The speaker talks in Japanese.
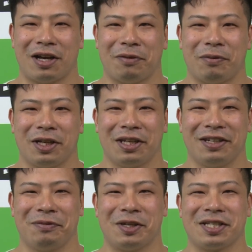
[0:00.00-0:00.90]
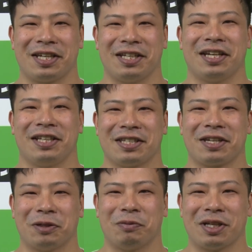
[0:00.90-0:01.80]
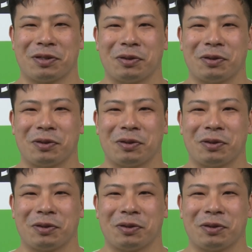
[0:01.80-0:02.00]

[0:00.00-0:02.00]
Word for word: あんまりイメージできないんですけど、まあ、